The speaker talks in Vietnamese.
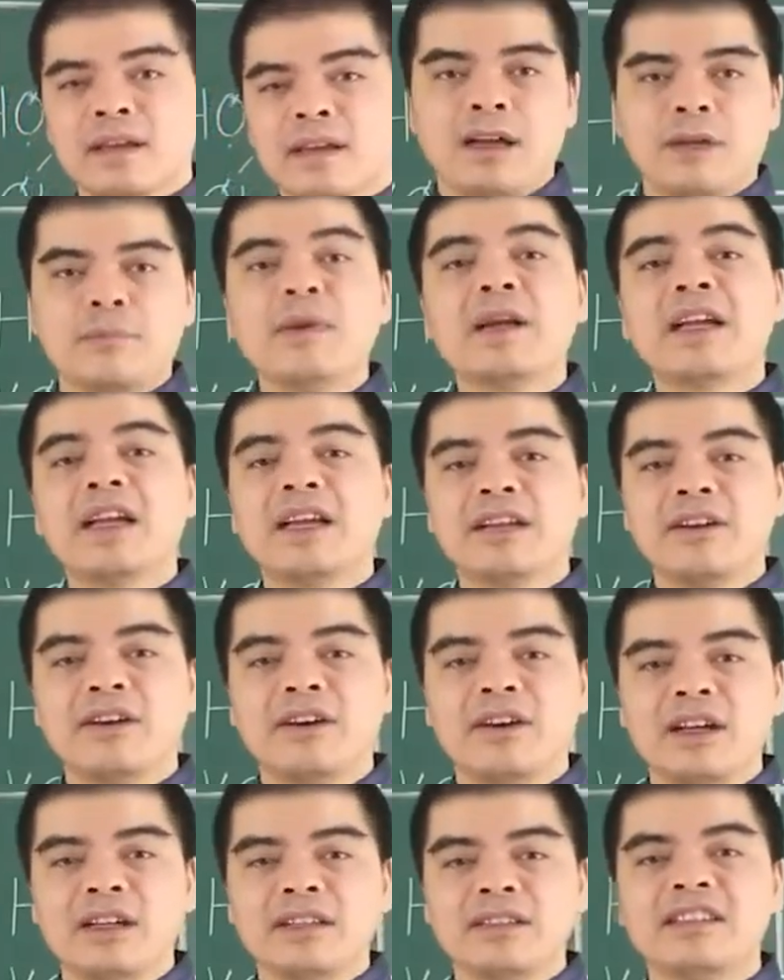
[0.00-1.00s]
À, bên cạnh
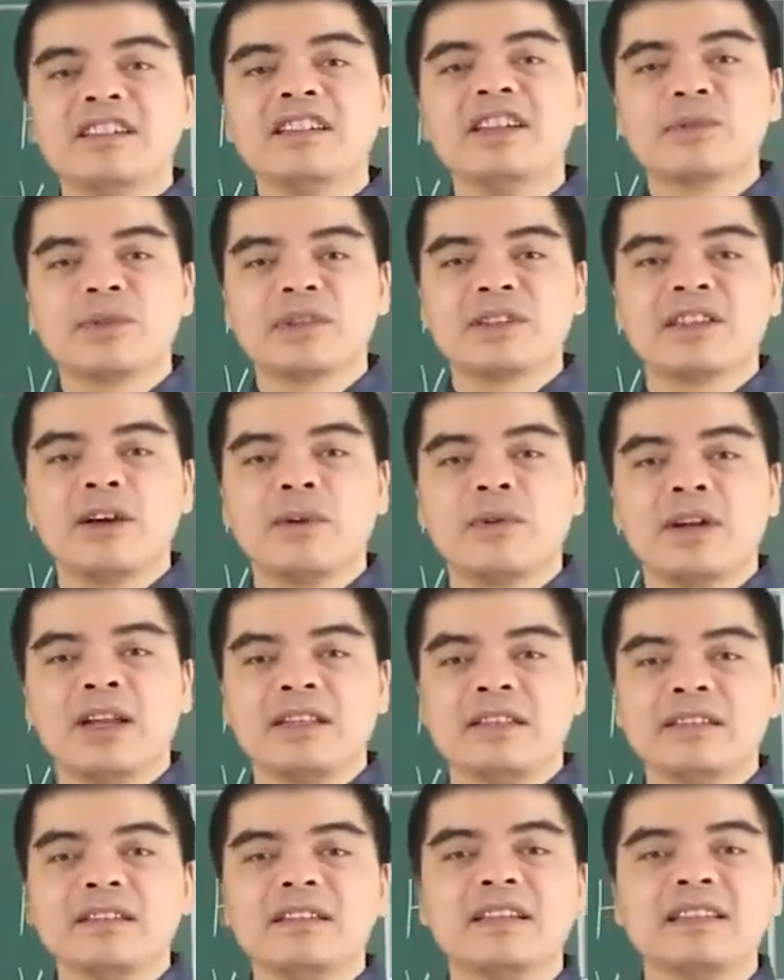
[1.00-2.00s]
đó, những người tuổi dậu
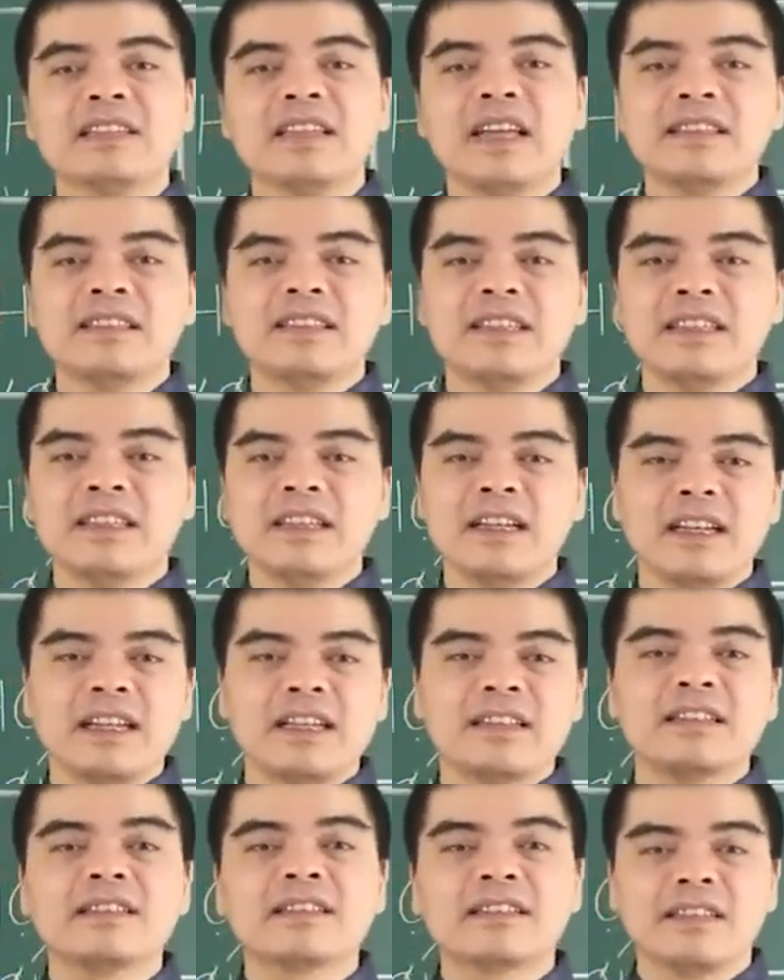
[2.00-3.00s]
là những người nhanh trí,
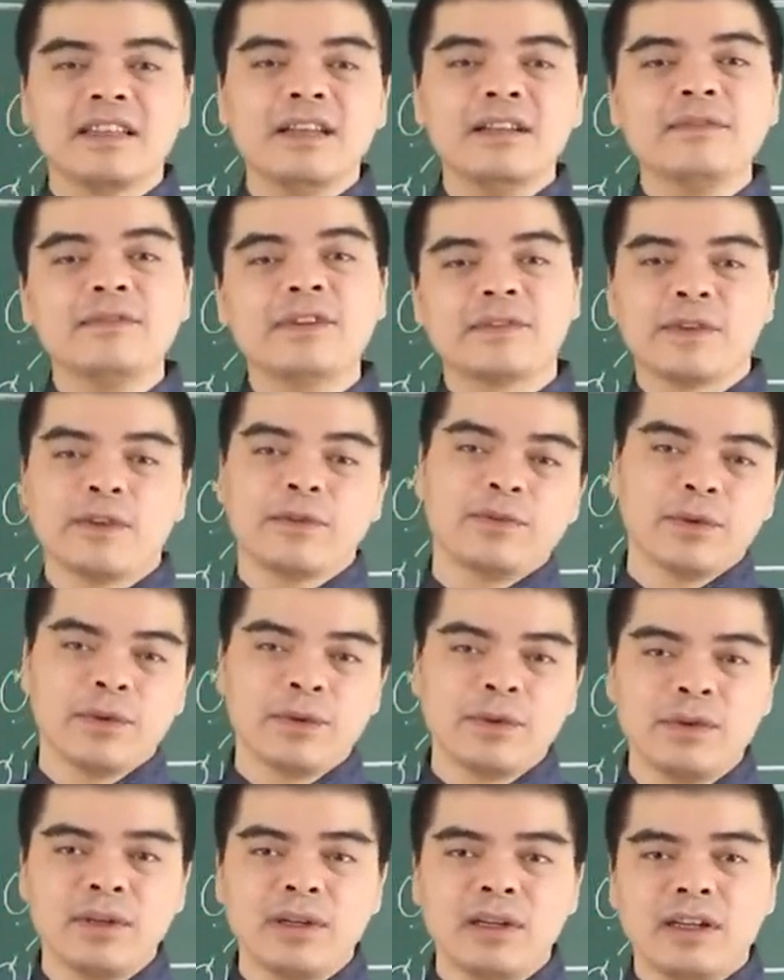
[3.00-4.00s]
lại thực tiễn và phong
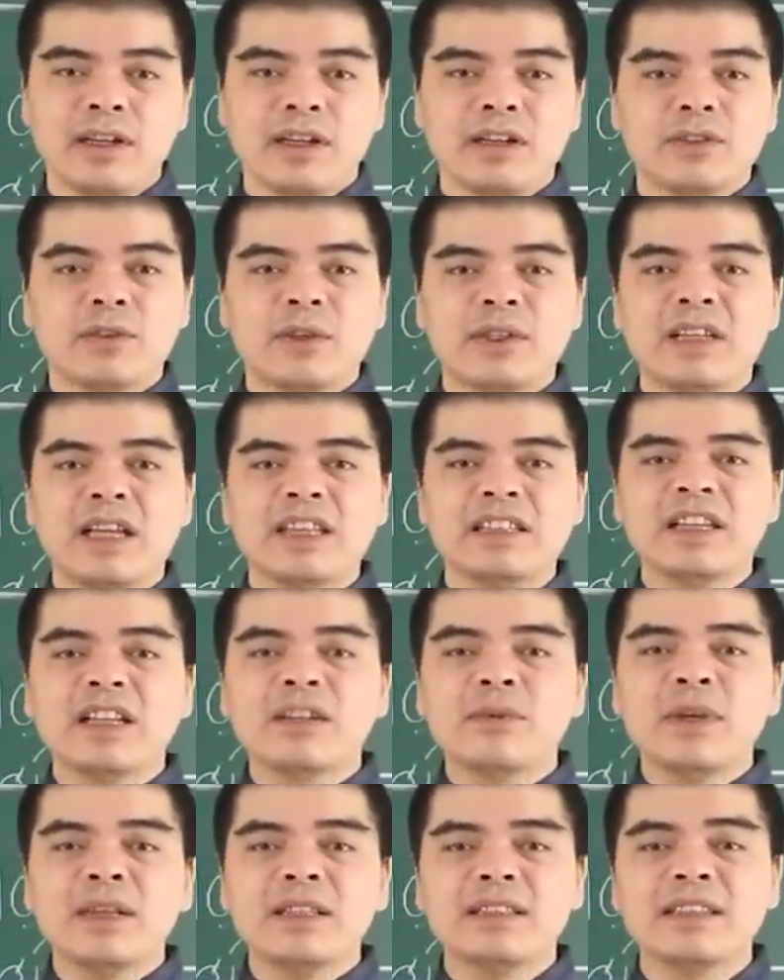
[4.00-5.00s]
phú. Tuổi này
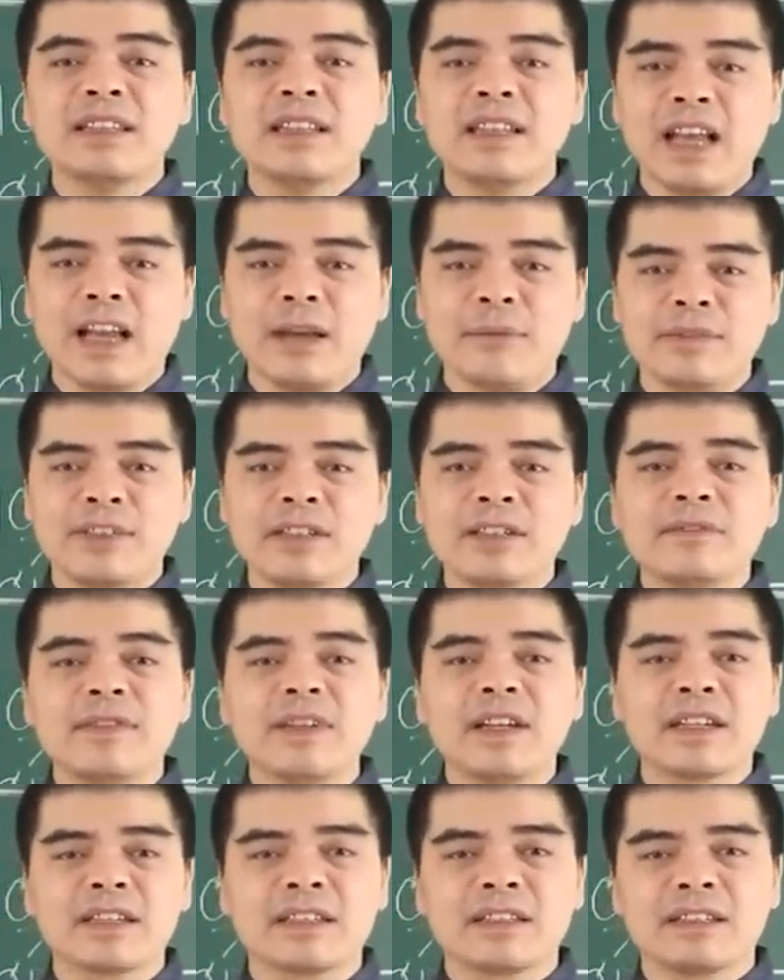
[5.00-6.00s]
nhất quyết chỉ làm những
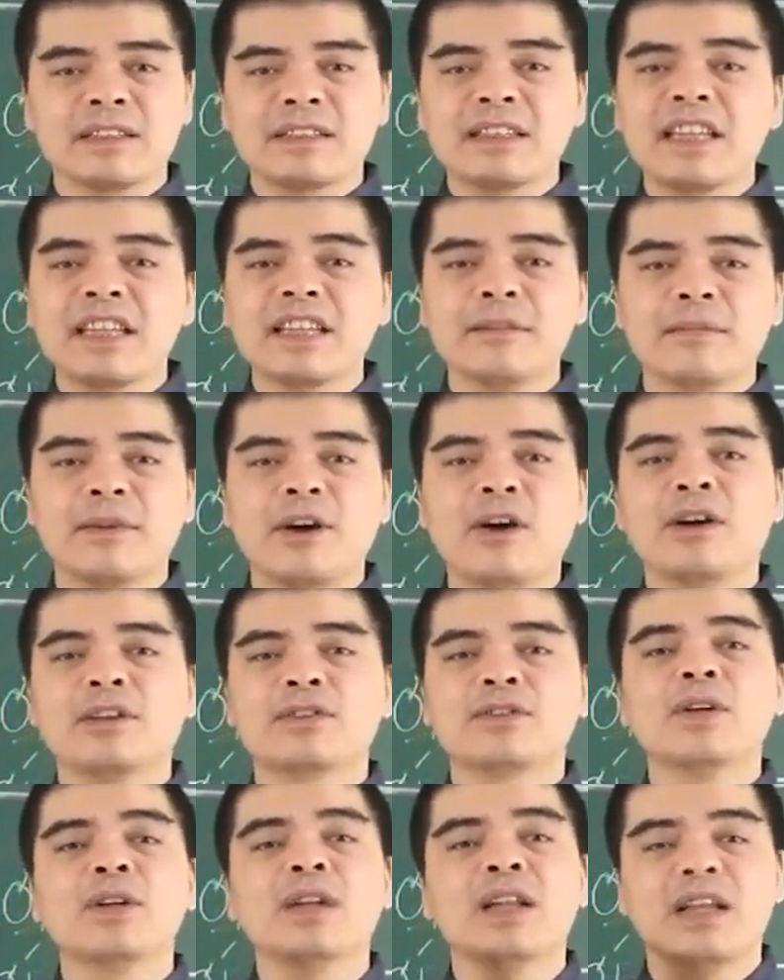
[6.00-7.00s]
việc gì mà
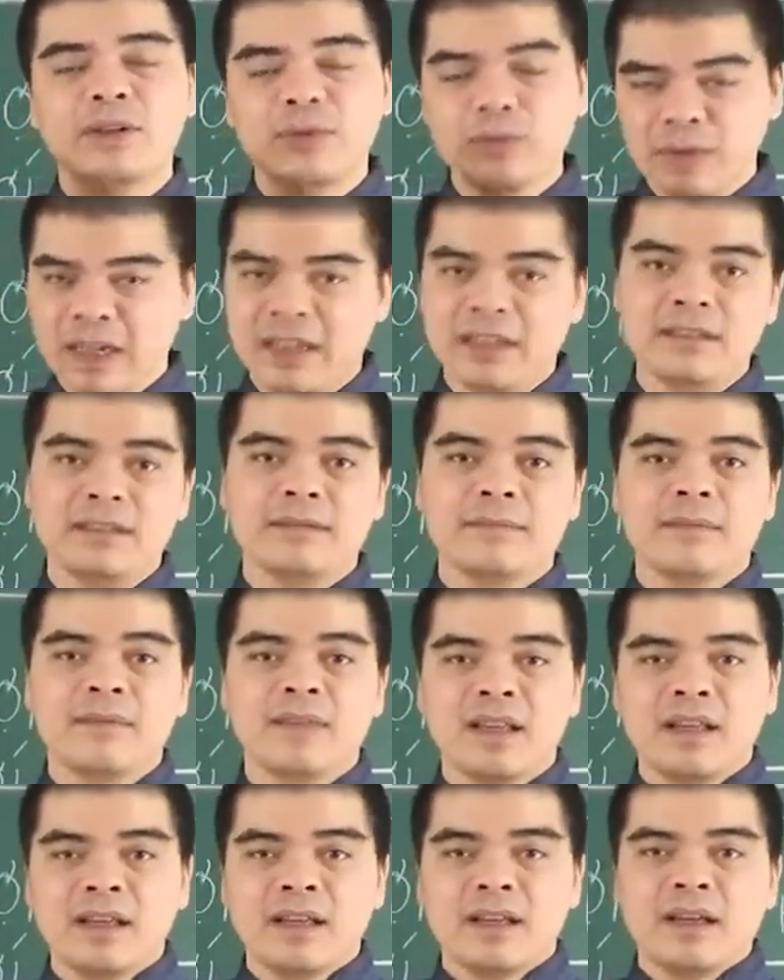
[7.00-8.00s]
họ cho là đúng đắn.
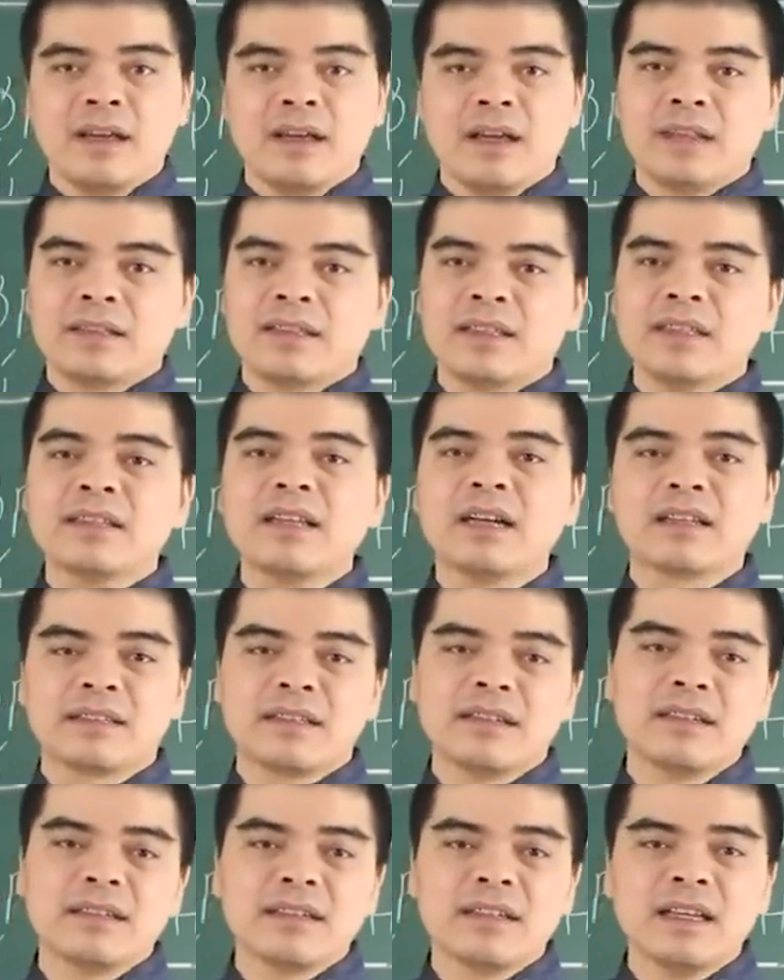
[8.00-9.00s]
À, tính
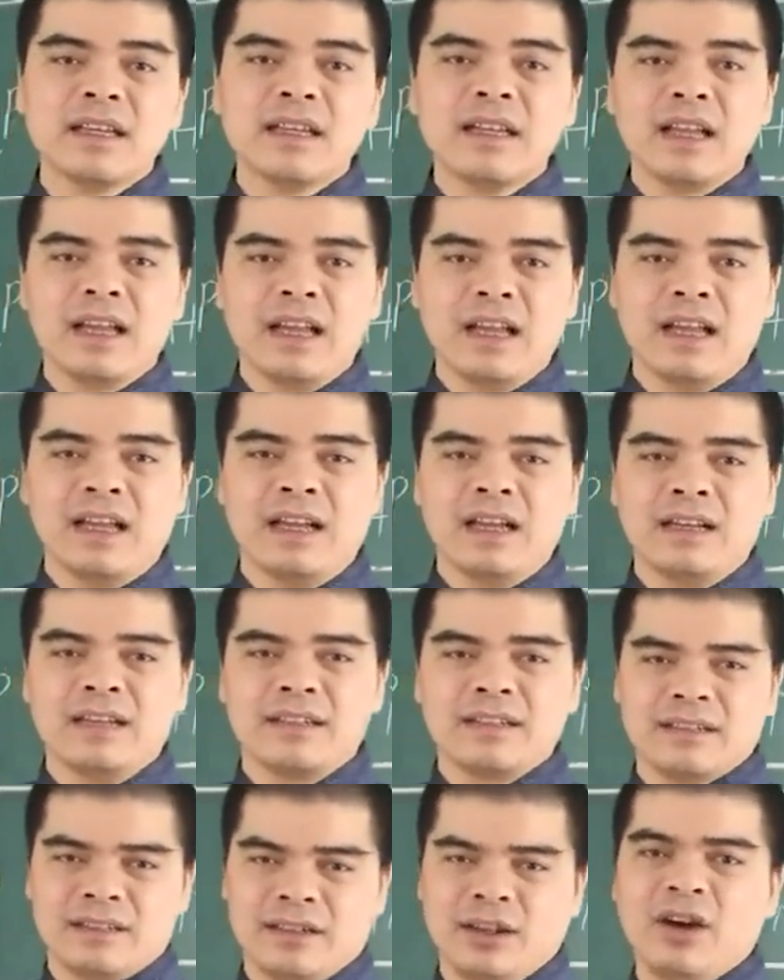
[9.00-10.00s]
thẳng thừng nên là
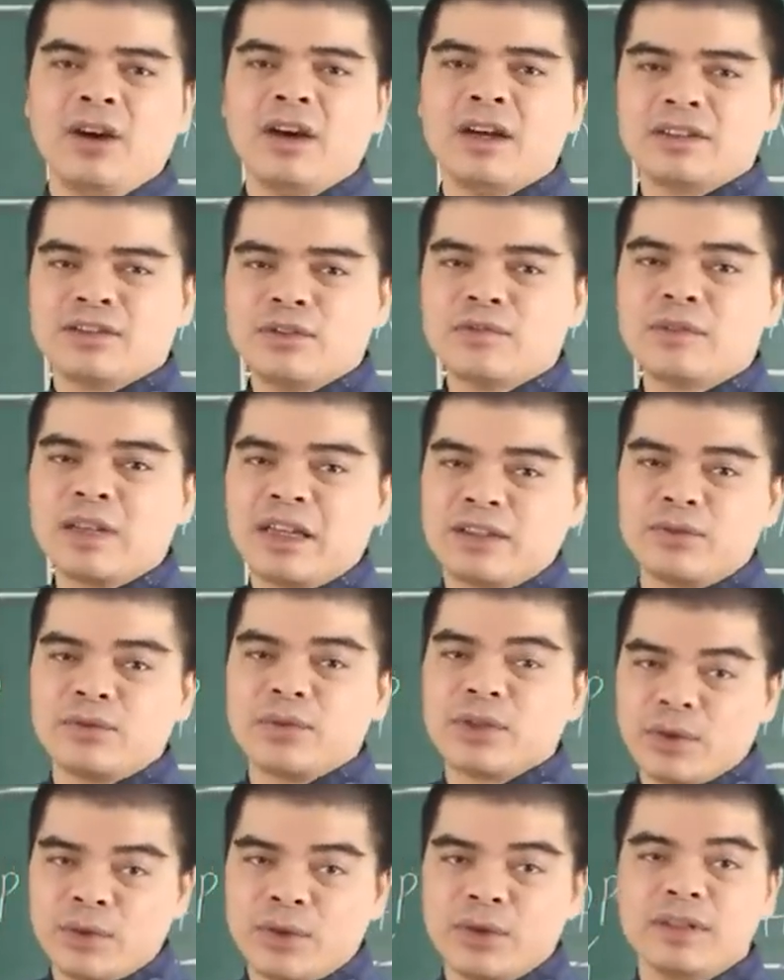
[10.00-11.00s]
họ trung thành
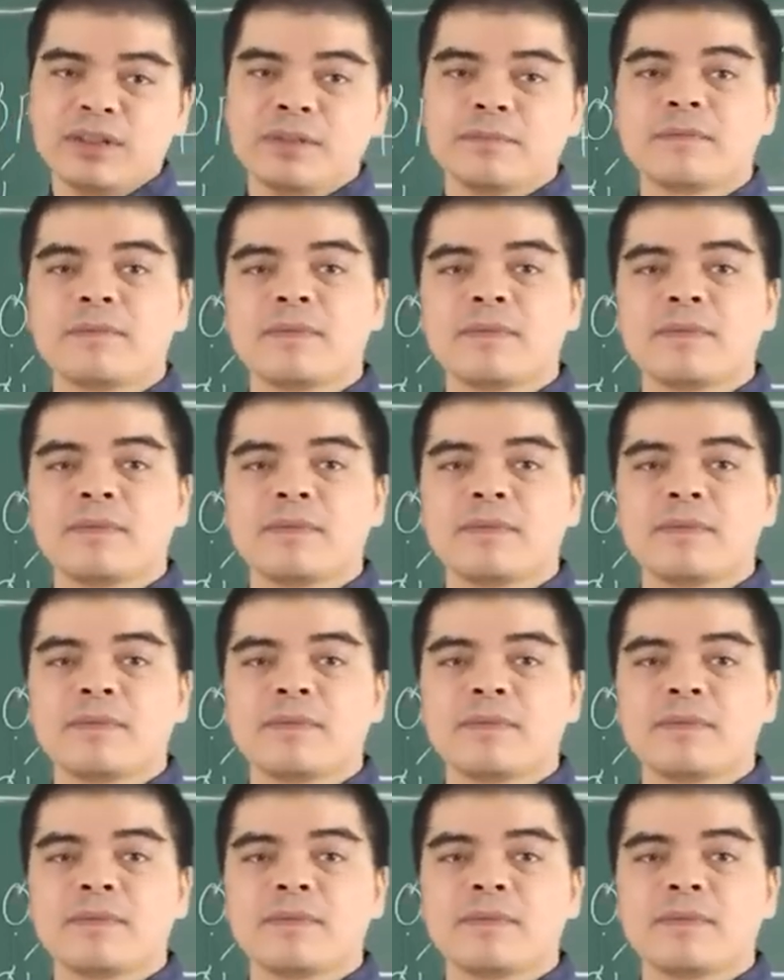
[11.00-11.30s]
tuyệt đối.